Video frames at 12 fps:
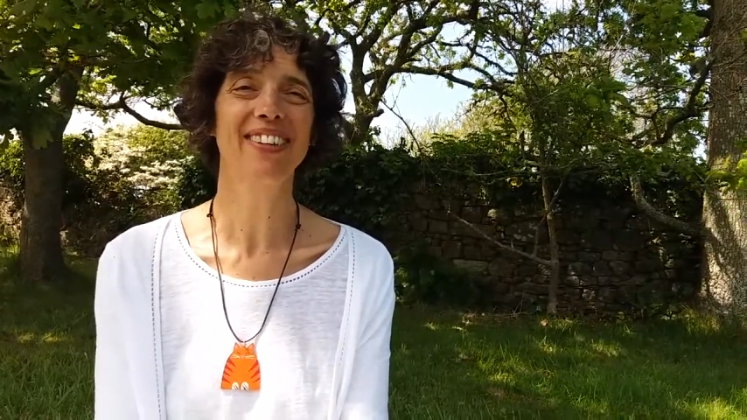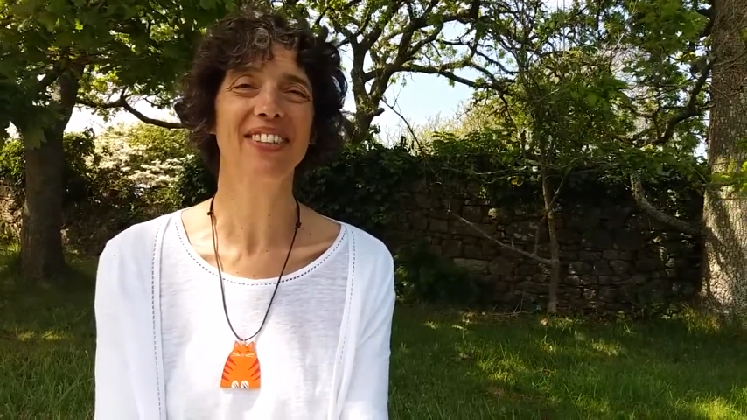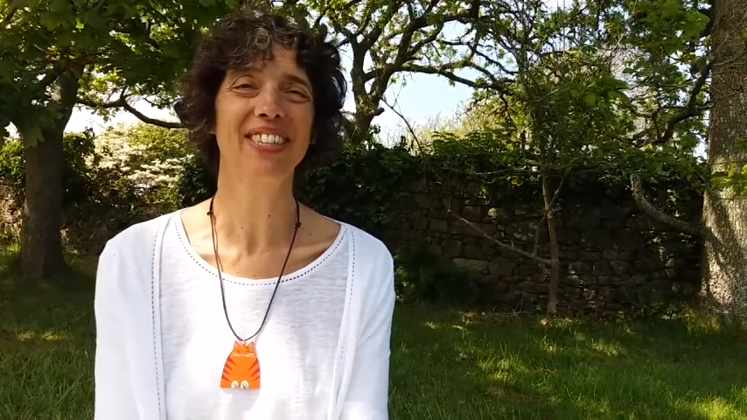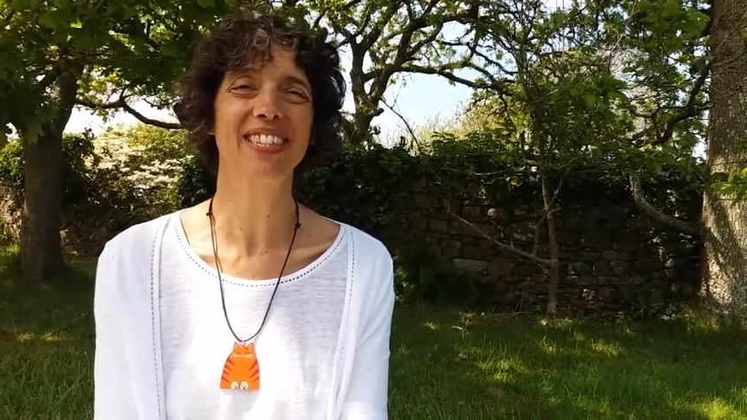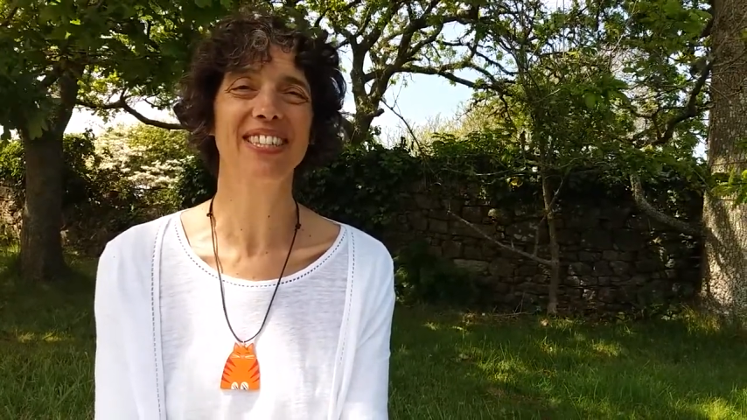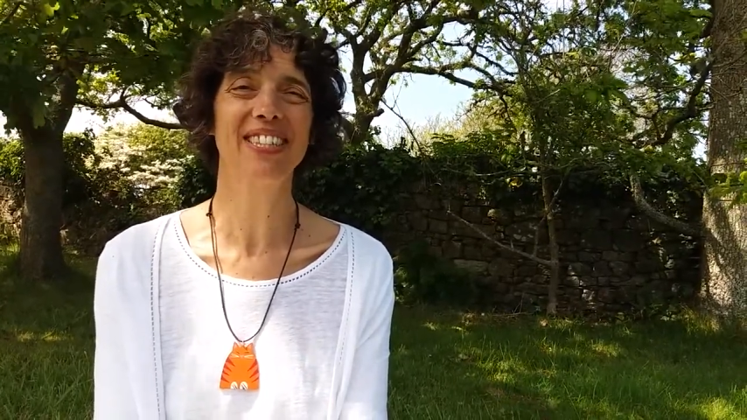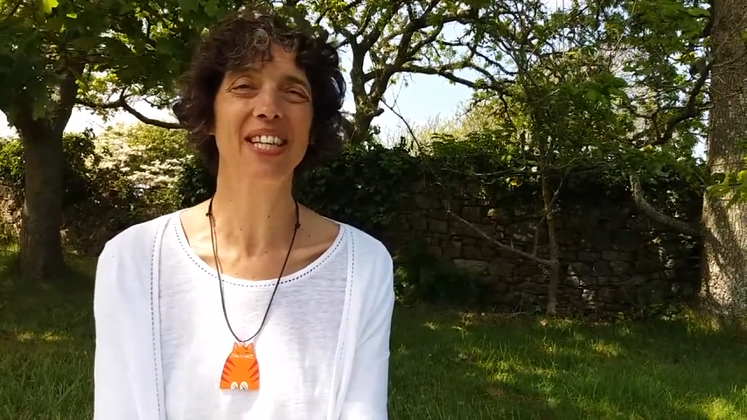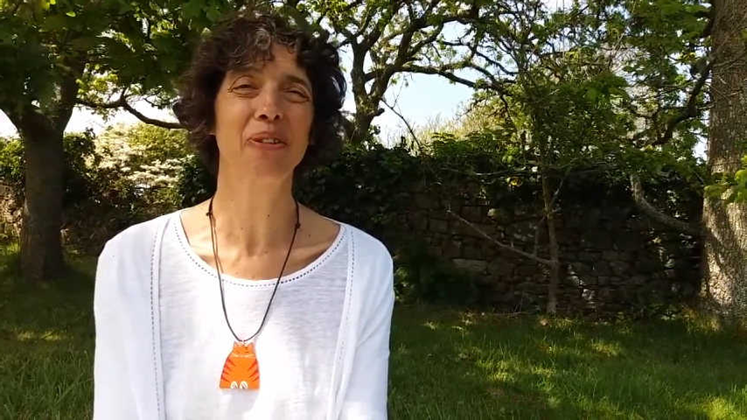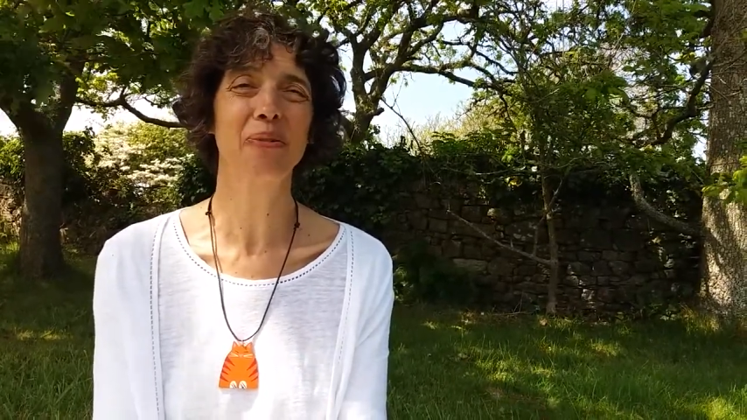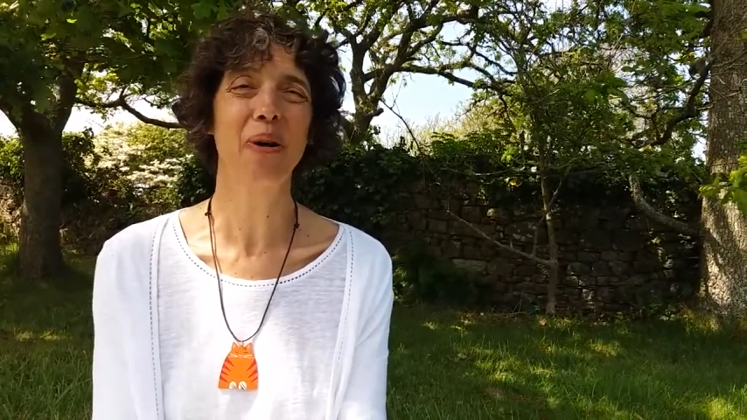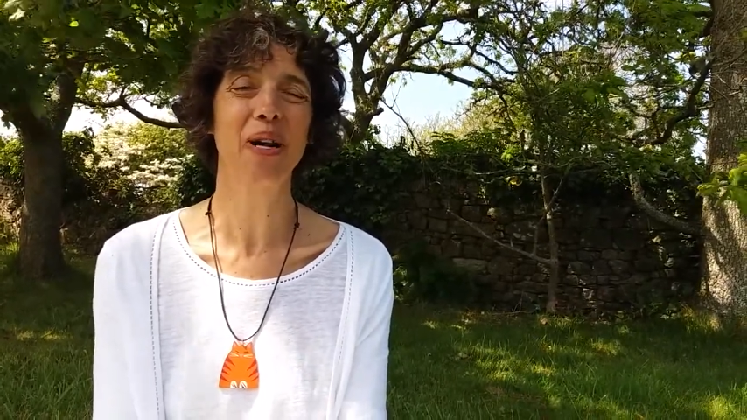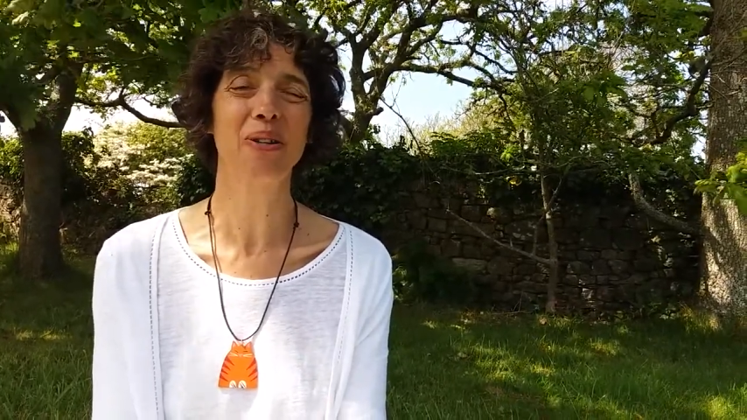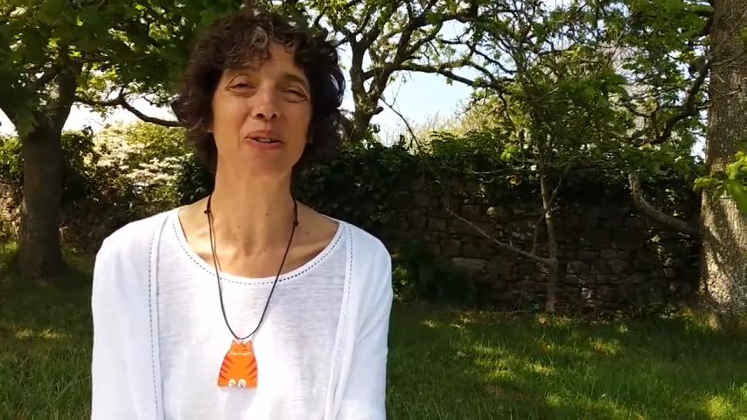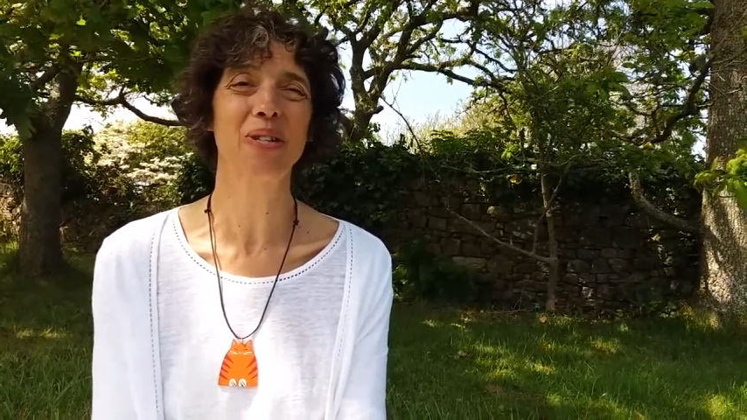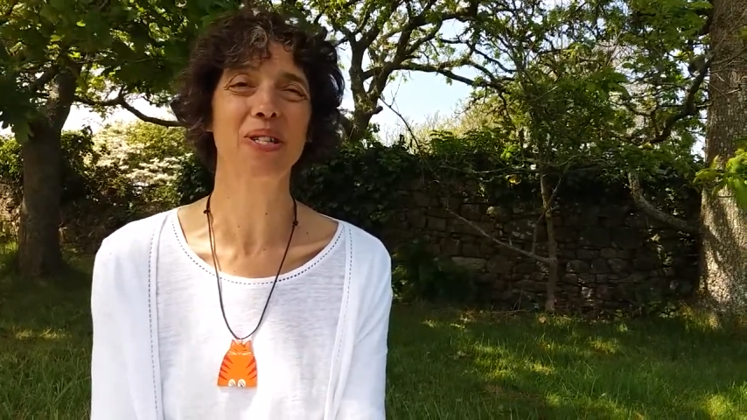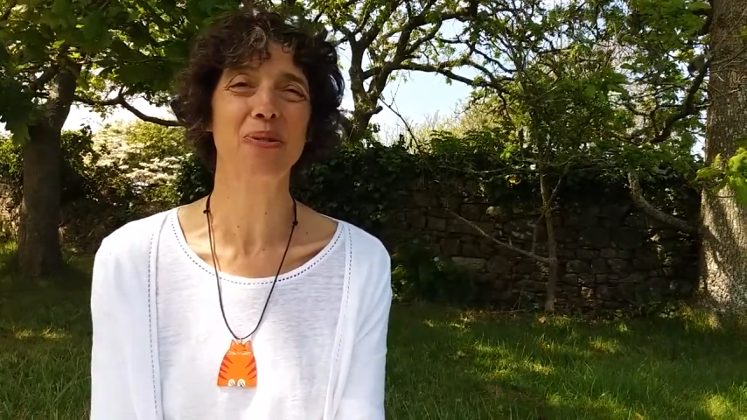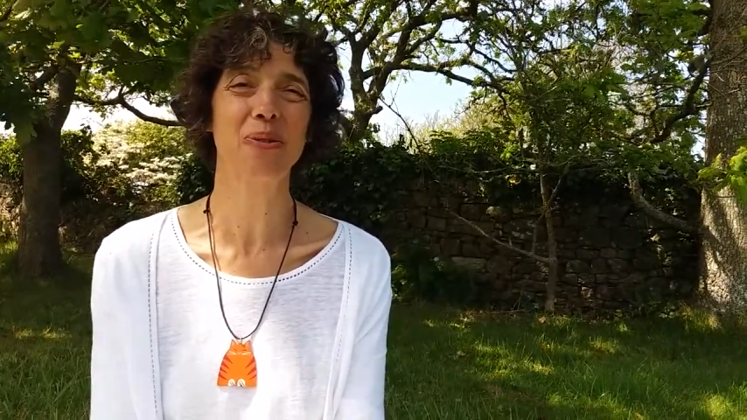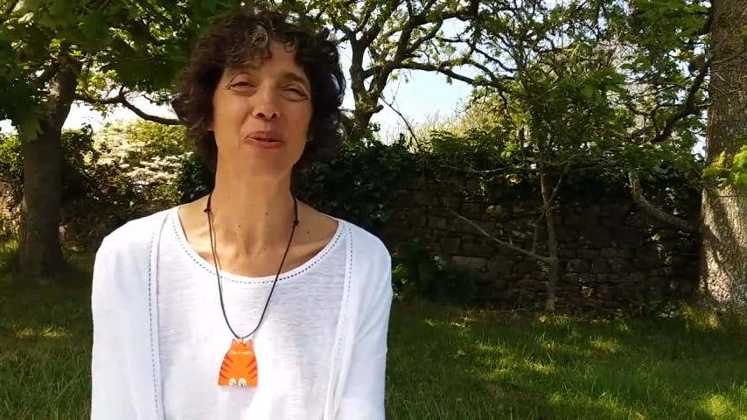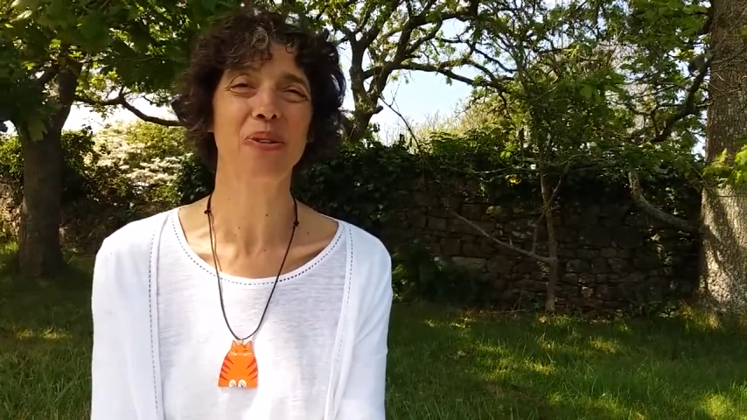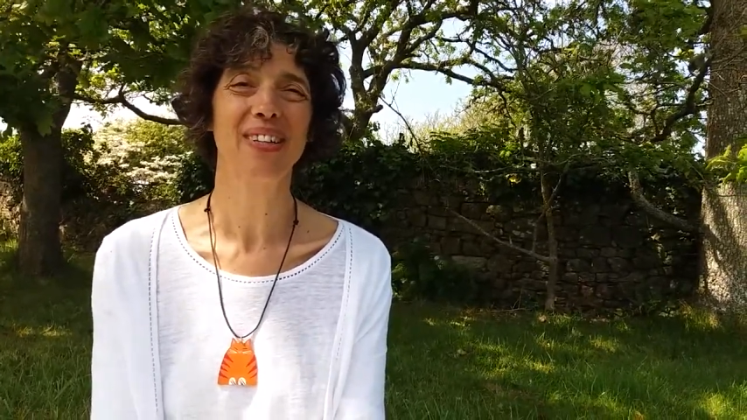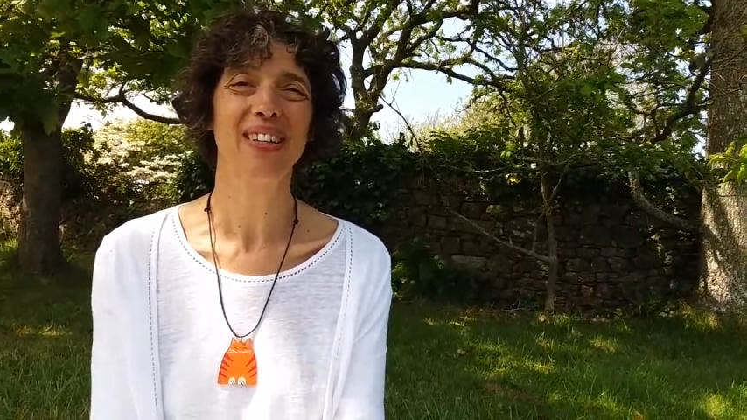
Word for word: avec des étoiles dans les yeux.